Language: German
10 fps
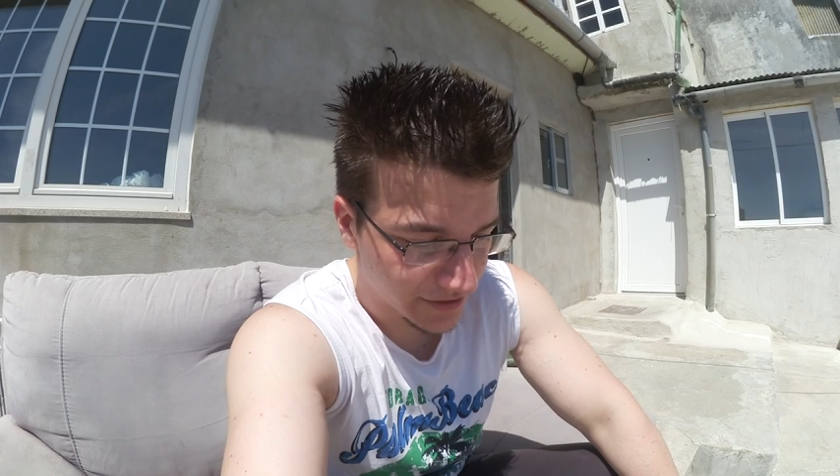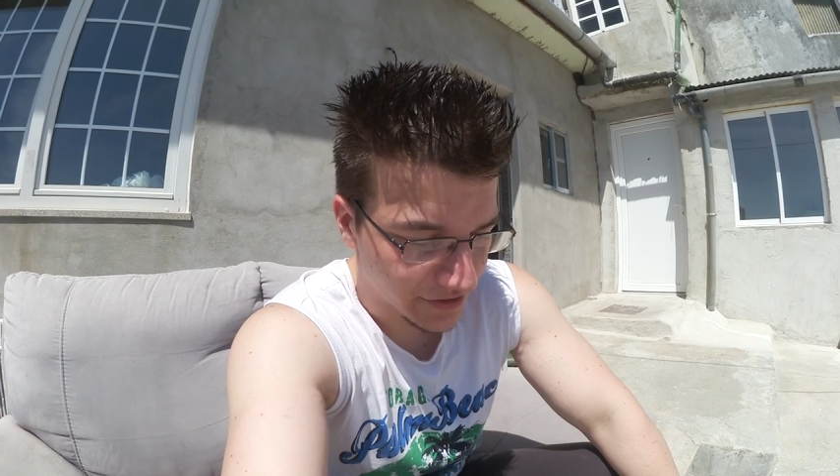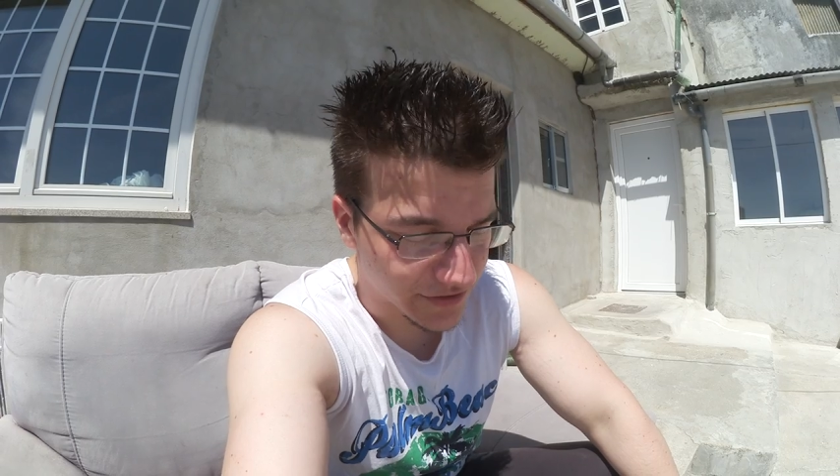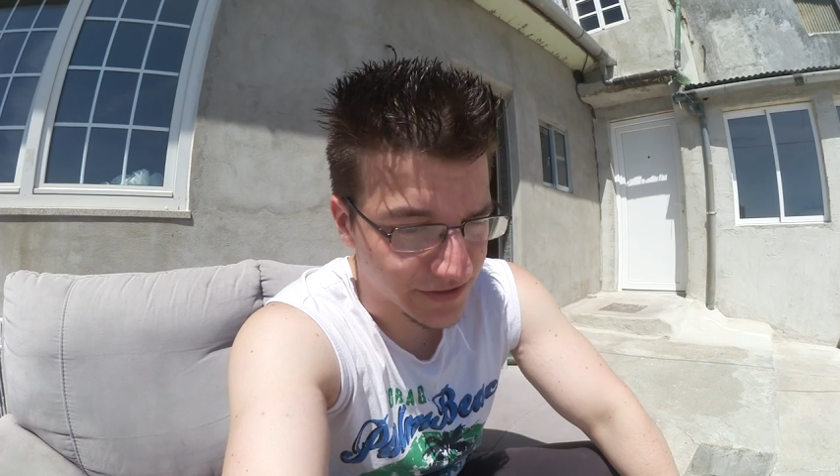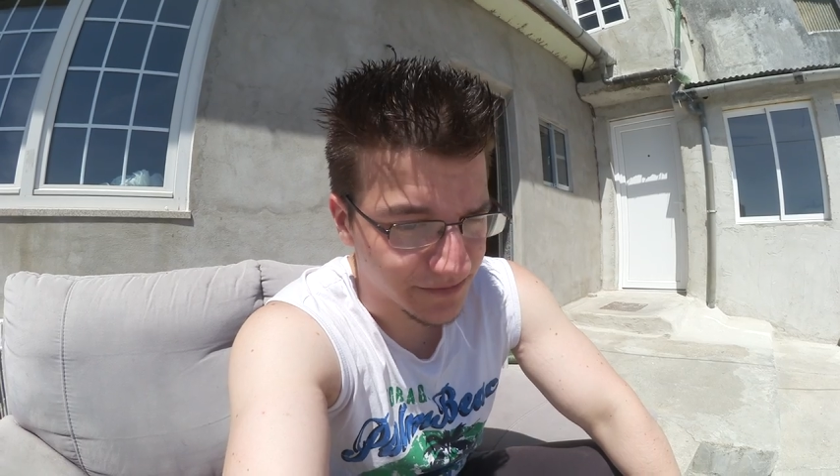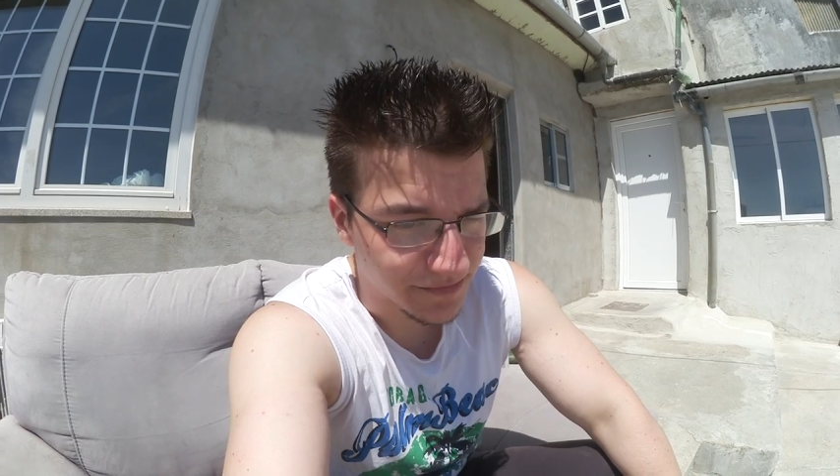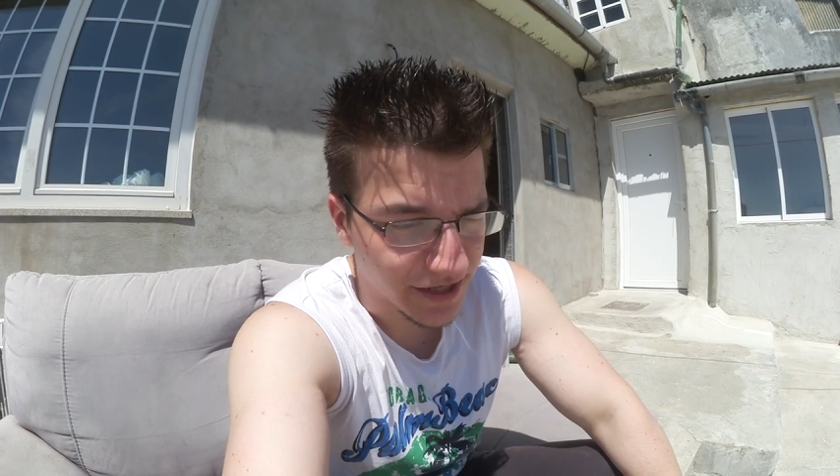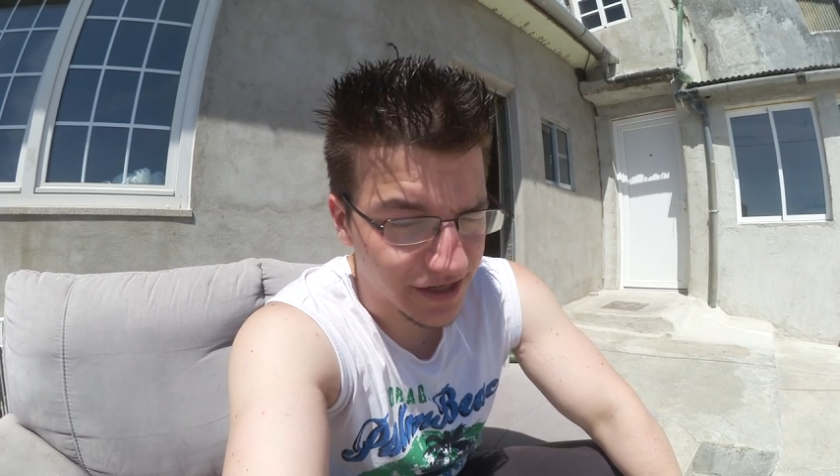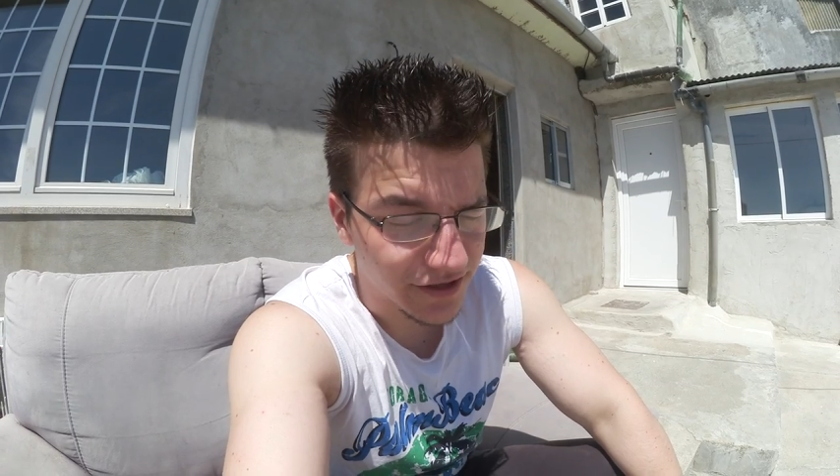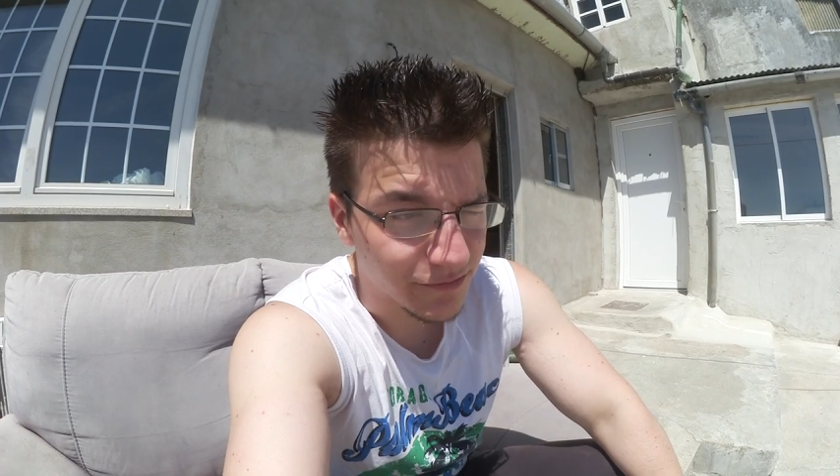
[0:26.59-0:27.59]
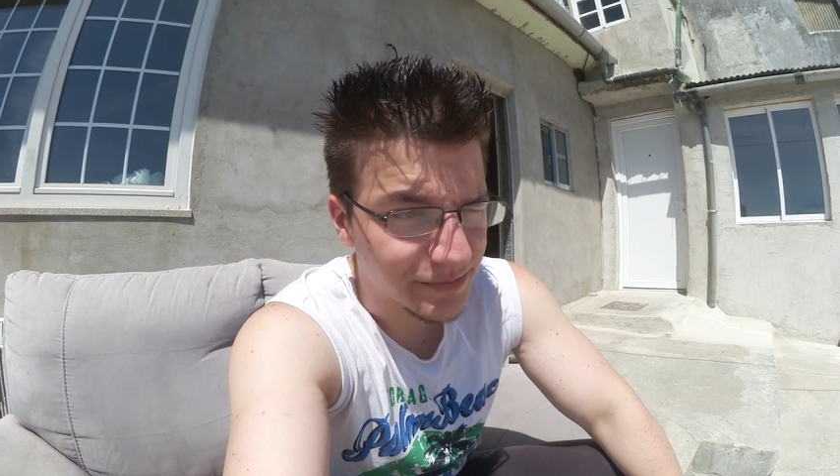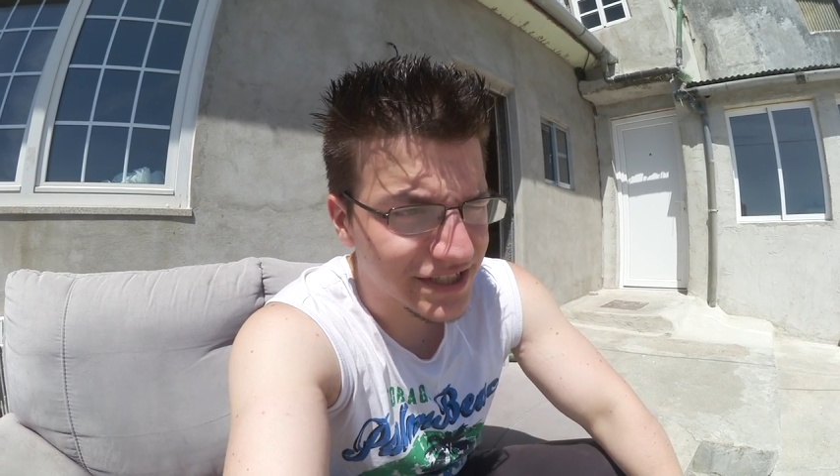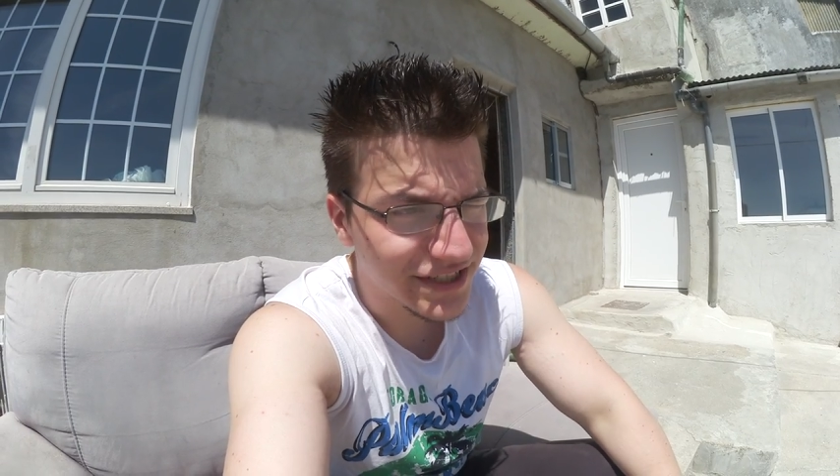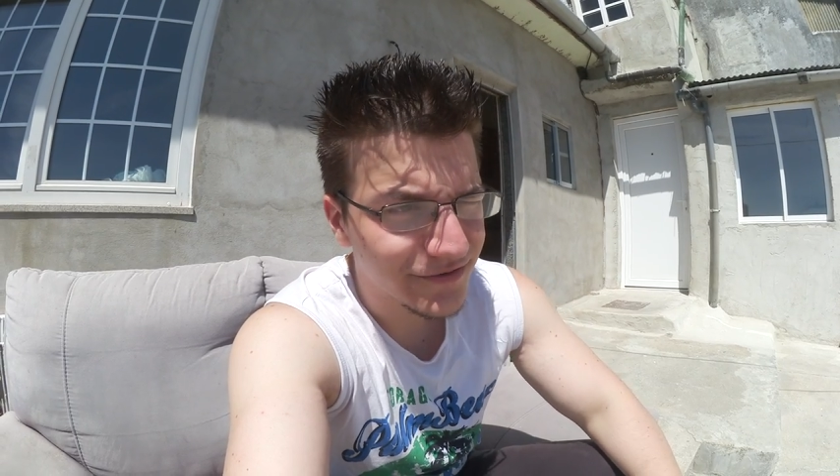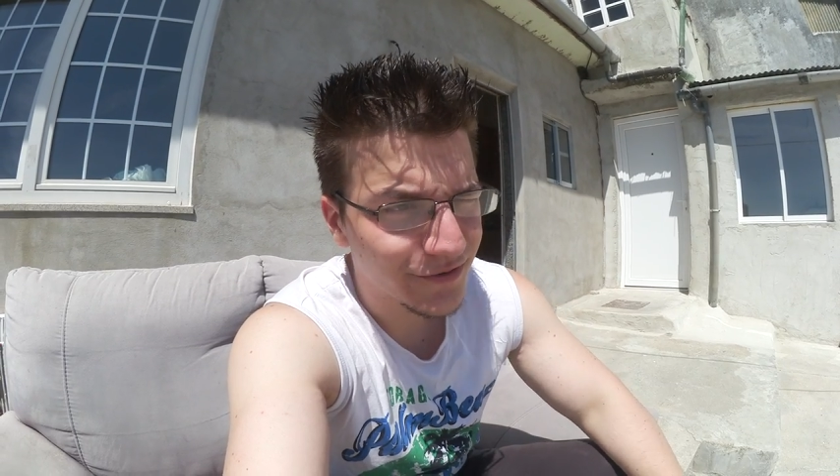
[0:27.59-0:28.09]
trotzdem, keine Ahnung, bis